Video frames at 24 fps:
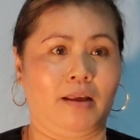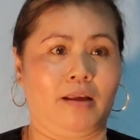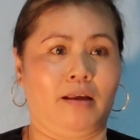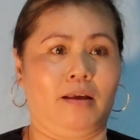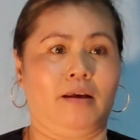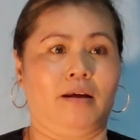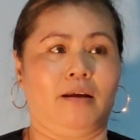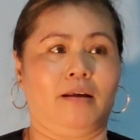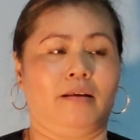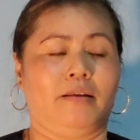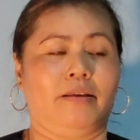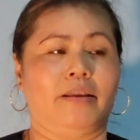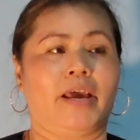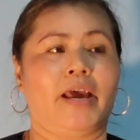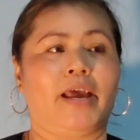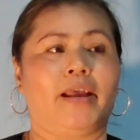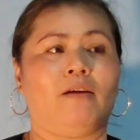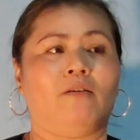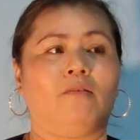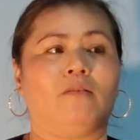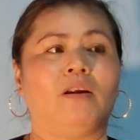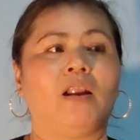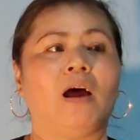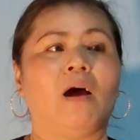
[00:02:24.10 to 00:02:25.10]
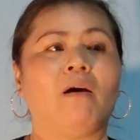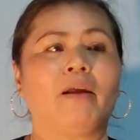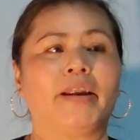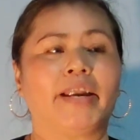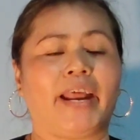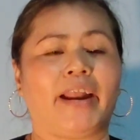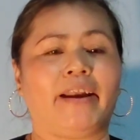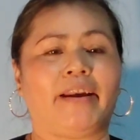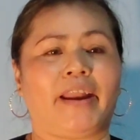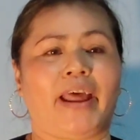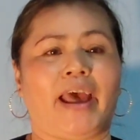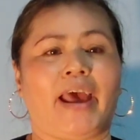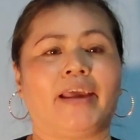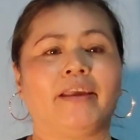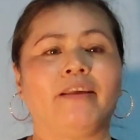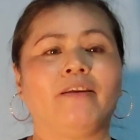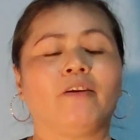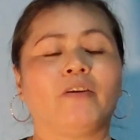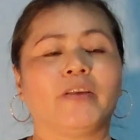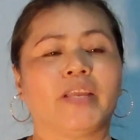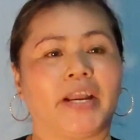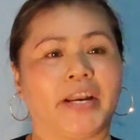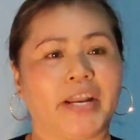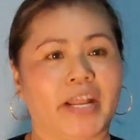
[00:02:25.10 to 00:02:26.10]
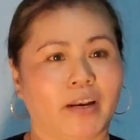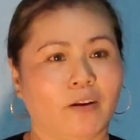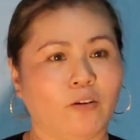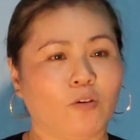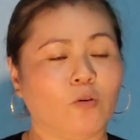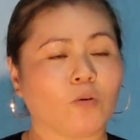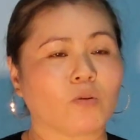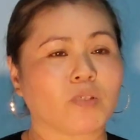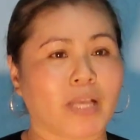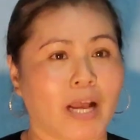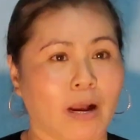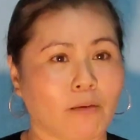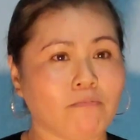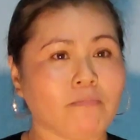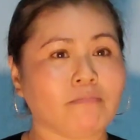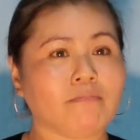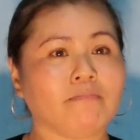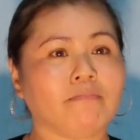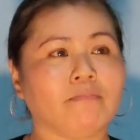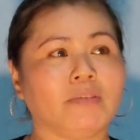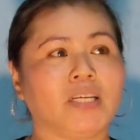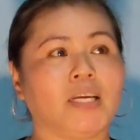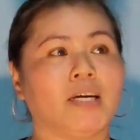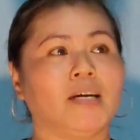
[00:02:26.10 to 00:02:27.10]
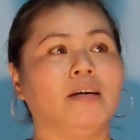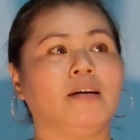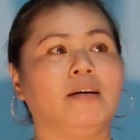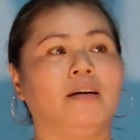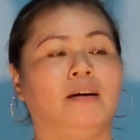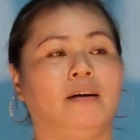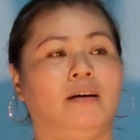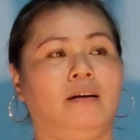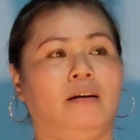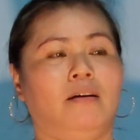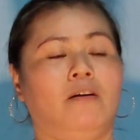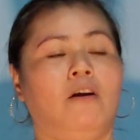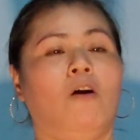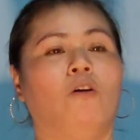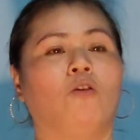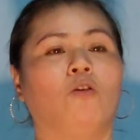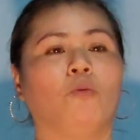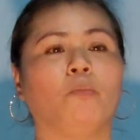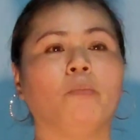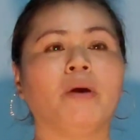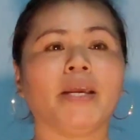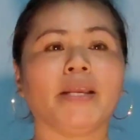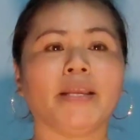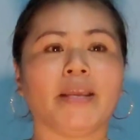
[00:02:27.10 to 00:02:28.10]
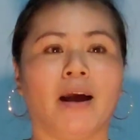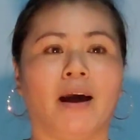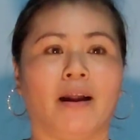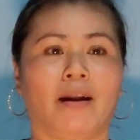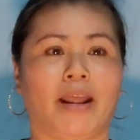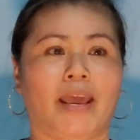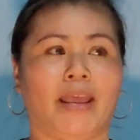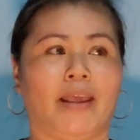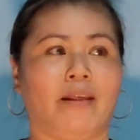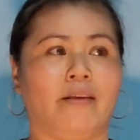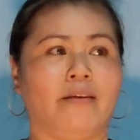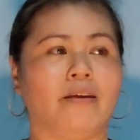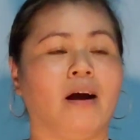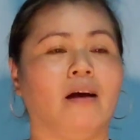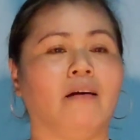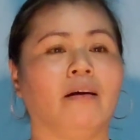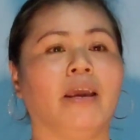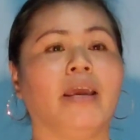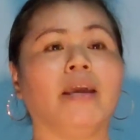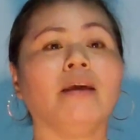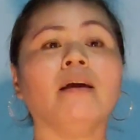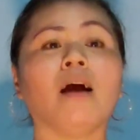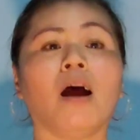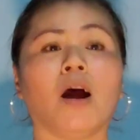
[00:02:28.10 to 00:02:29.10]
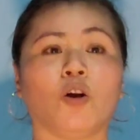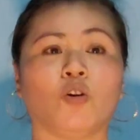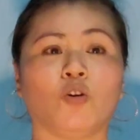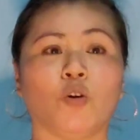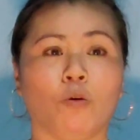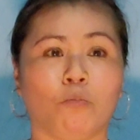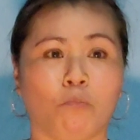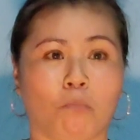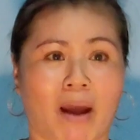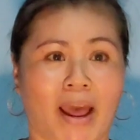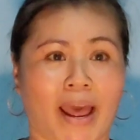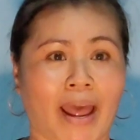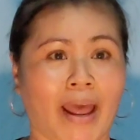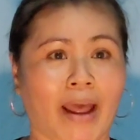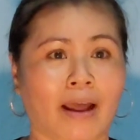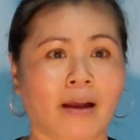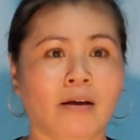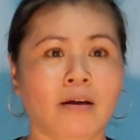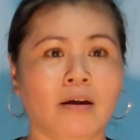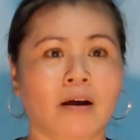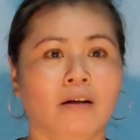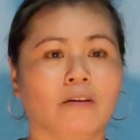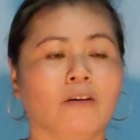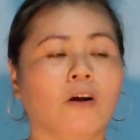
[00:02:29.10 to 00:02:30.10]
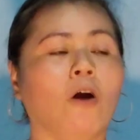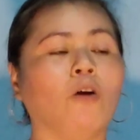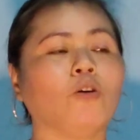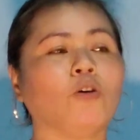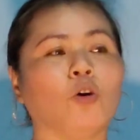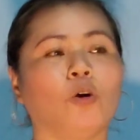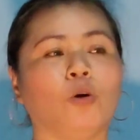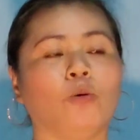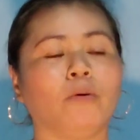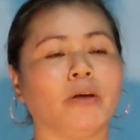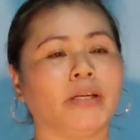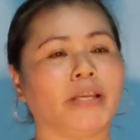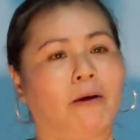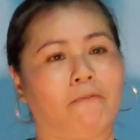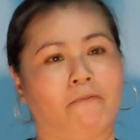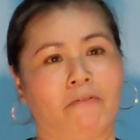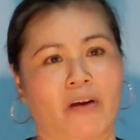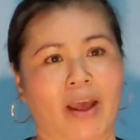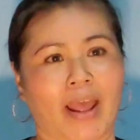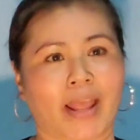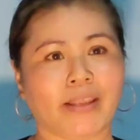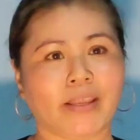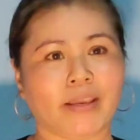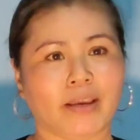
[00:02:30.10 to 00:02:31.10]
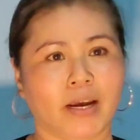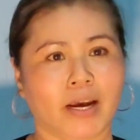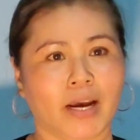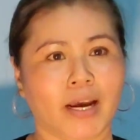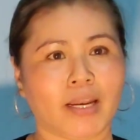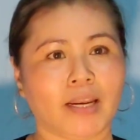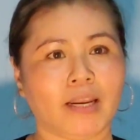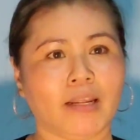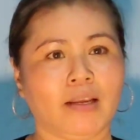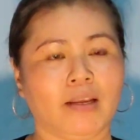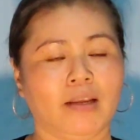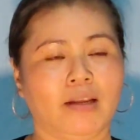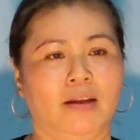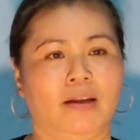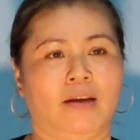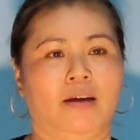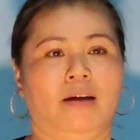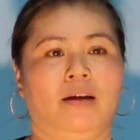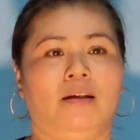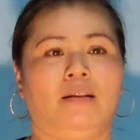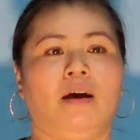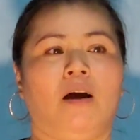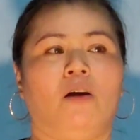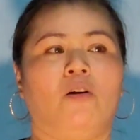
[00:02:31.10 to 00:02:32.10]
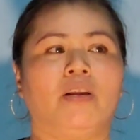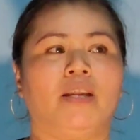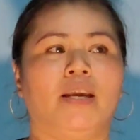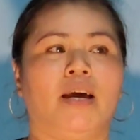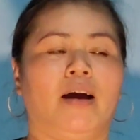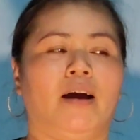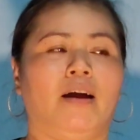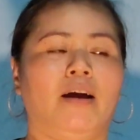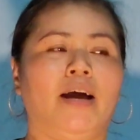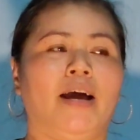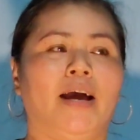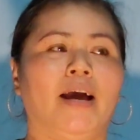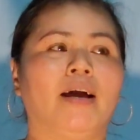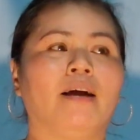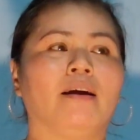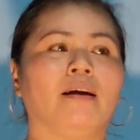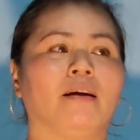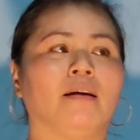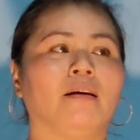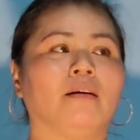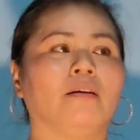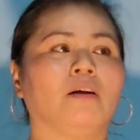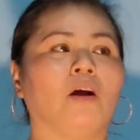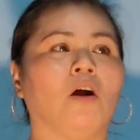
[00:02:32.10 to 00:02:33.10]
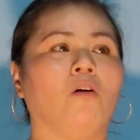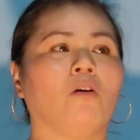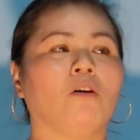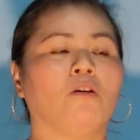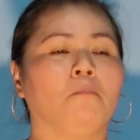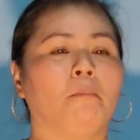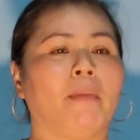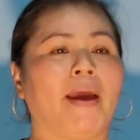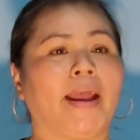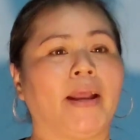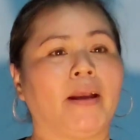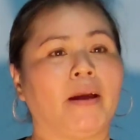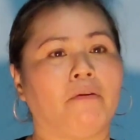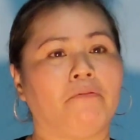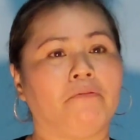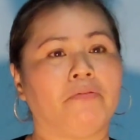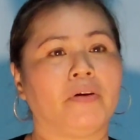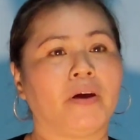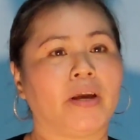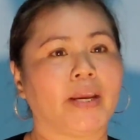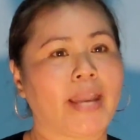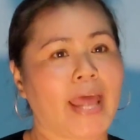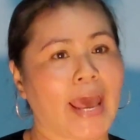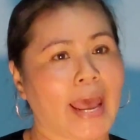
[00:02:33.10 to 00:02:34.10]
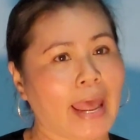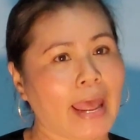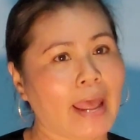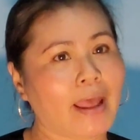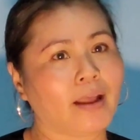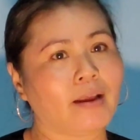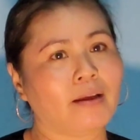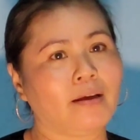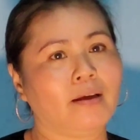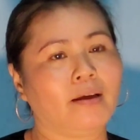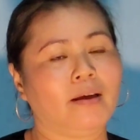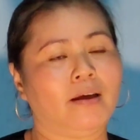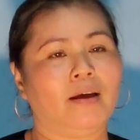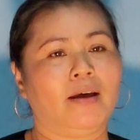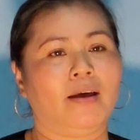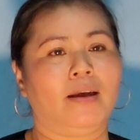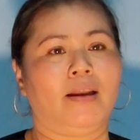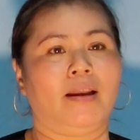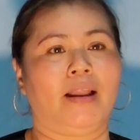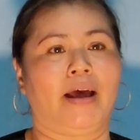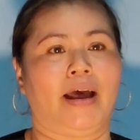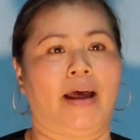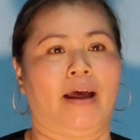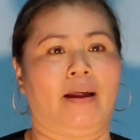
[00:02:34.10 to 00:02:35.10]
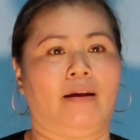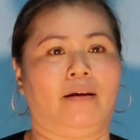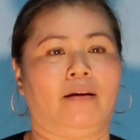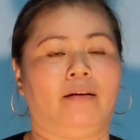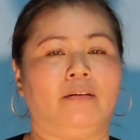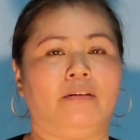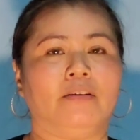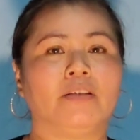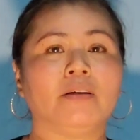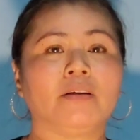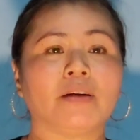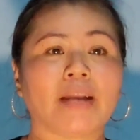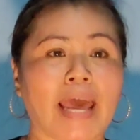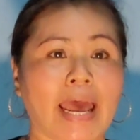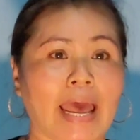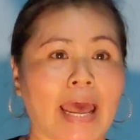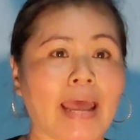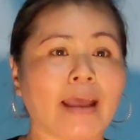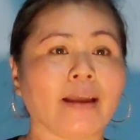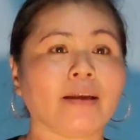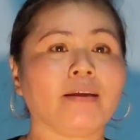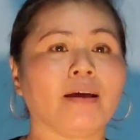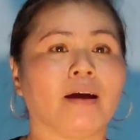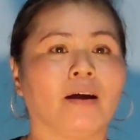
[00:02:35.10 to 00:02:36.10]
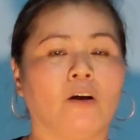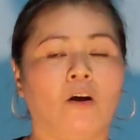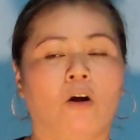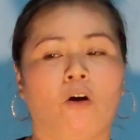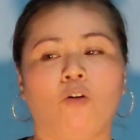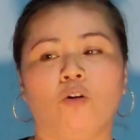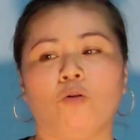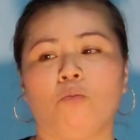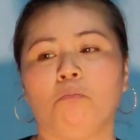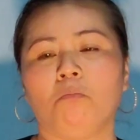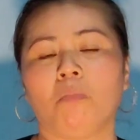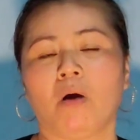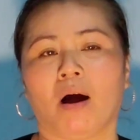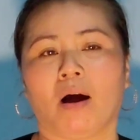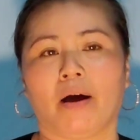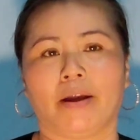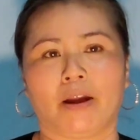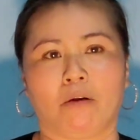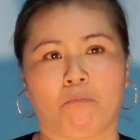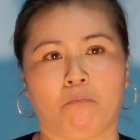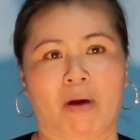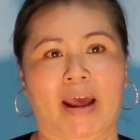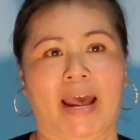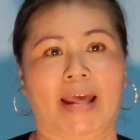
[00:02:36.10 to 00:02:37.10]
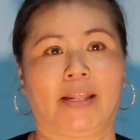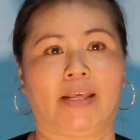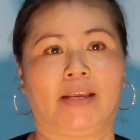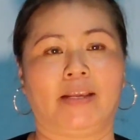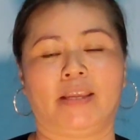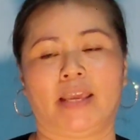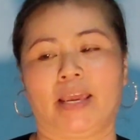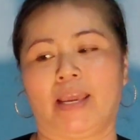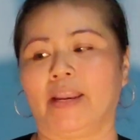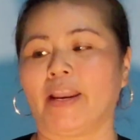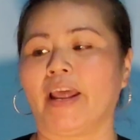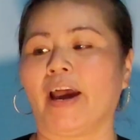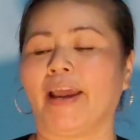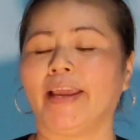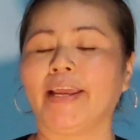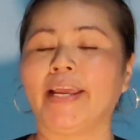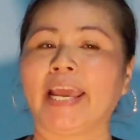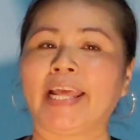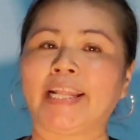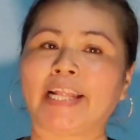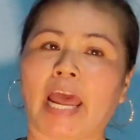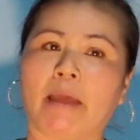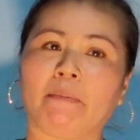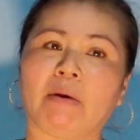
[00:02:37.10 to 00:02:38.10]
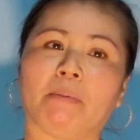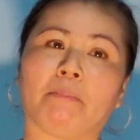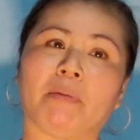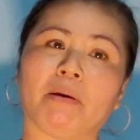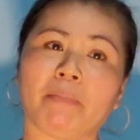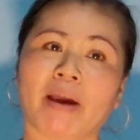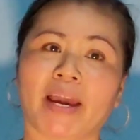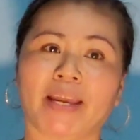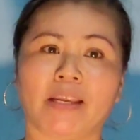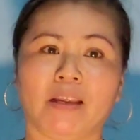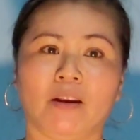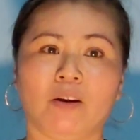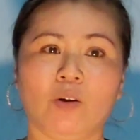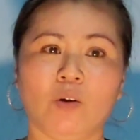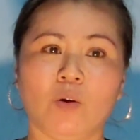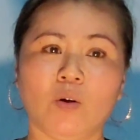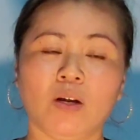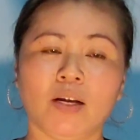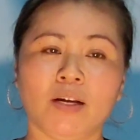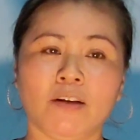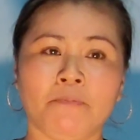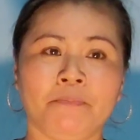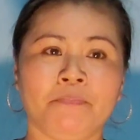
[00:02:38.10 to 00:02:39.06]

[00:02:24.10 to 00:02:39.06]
rồi về con lo trang trải cho gia đình cuộc sống, chứ con cũng biết giờ này giờ nghỉ ngơi của ông bà, con cũng không có chọc phá gì hết. Thôi giờ hả, con cũng mang cà phê đá hay là nước đá, giờ con cũng mời ông bà, thì chị để ngay tại bằng máy may chị luôn.